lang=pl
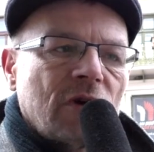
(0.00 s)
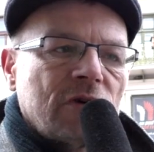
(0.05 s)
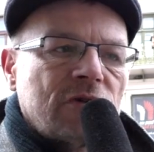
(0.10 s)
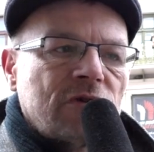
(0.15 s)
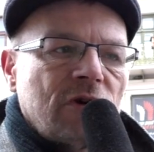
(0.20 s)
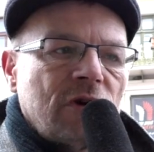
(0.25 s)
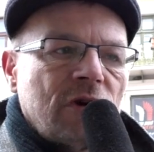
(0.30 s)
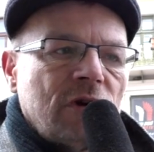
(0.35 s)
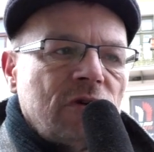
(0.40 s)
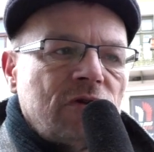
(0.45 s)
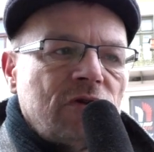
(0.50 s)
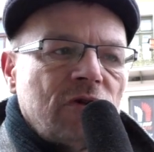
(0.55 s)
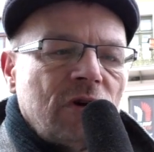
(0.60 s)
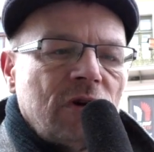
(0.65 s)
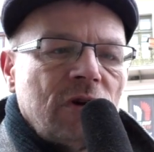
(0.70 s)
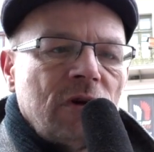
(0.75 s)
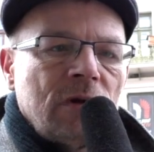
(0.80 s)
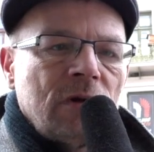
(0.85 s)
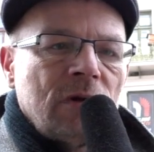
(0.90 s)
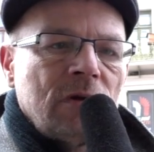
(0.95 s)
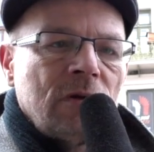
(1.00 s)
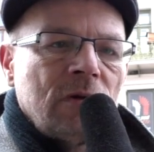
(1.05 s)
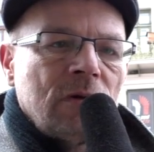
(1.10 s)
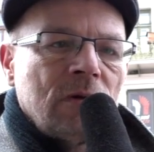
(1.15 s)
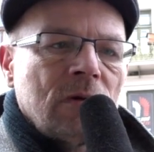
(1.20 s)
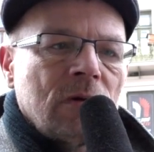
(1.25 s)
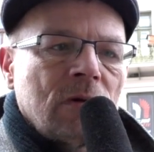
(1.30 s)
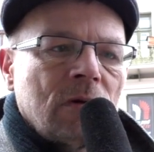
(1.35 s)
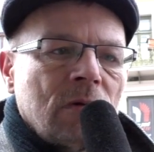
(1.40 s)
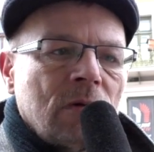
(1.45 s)
czyli, czyli,
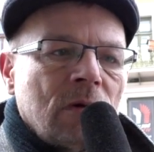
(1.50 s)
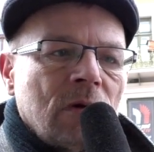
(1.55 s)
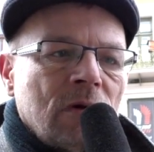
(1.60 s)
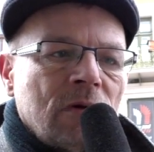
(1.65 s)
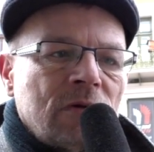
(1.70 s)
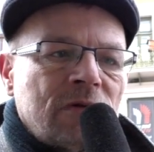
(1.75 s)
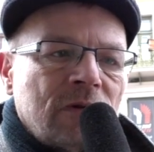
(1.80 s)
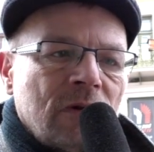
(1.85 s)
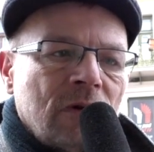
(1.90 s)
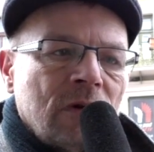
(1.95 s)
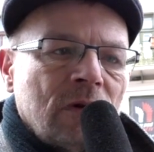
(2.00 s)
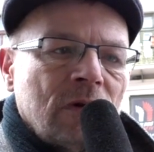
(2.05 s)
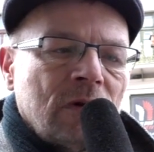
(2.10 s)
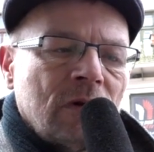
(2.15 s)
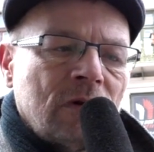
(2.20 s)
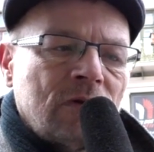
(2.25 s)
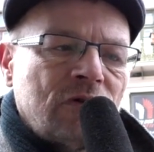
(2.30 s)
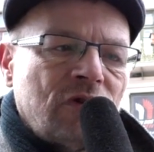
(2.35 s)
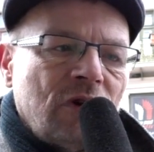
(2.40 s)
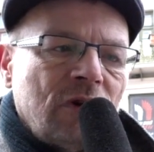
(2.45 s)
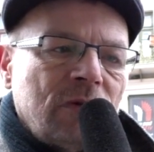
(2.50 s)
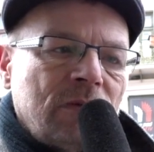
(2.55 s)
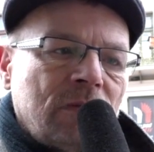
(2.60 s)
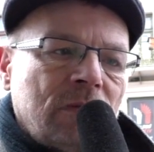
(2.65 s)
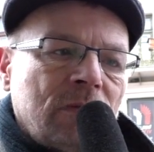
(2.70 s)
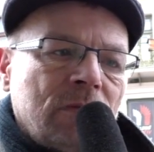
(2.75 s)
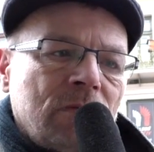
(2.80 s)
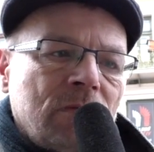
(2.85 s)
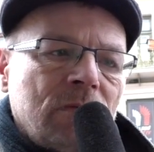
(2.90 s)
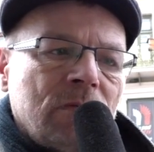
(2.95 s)
czyli
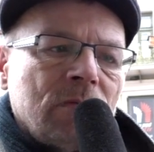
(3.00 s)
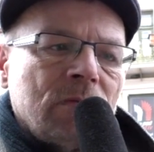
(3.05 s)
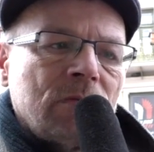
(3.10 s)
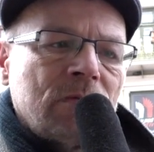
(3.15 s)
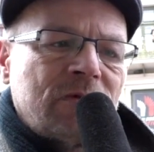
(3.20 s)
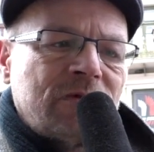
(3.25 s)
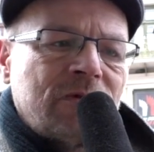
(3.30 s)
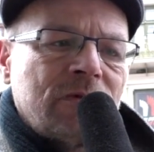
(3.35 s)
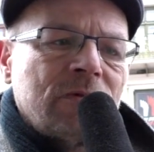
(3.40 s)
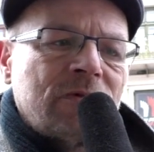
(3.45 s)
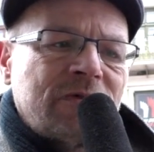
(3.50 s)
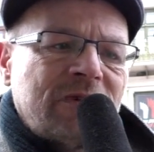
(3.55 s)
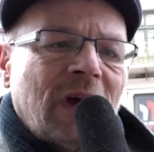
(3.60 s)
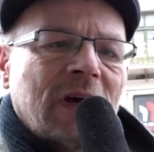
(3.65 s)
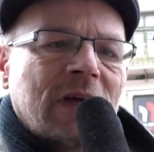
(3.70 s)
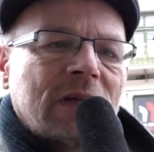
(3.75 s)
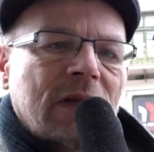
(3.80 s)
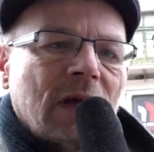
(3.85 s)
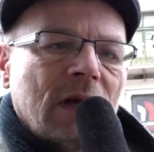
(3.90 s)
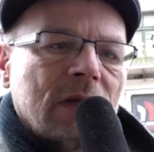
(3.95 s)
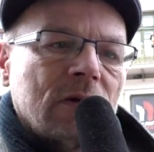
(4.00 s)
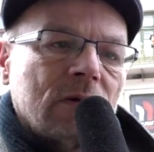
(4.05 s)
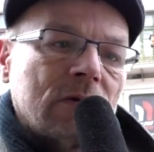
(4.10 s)
sekta.